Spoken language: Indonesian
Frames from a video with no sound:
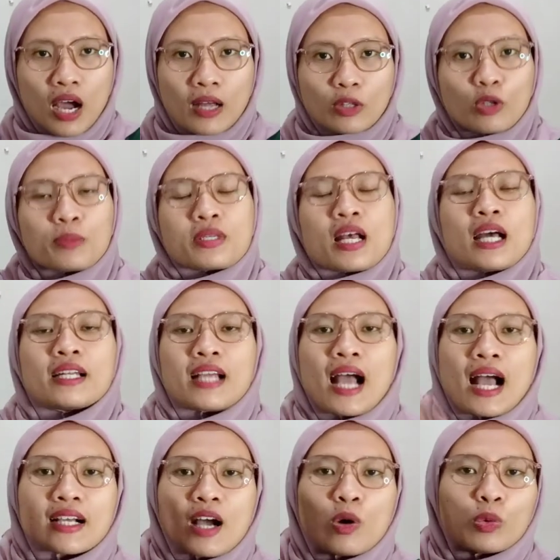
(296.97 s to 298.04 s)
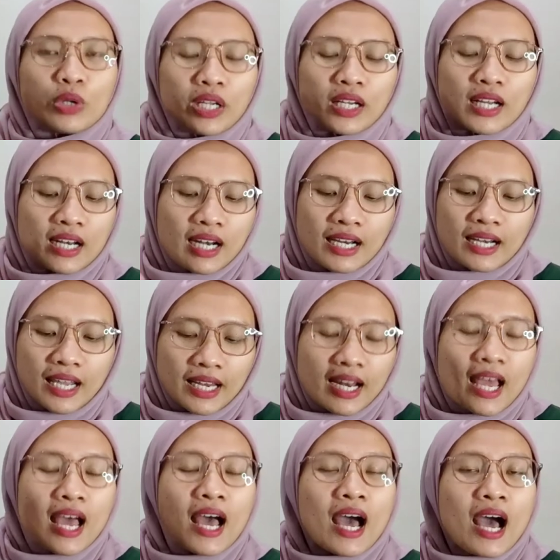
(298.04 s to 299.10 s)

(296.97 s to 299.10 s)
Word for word: atau misalkan yang agak unik dan lain-lain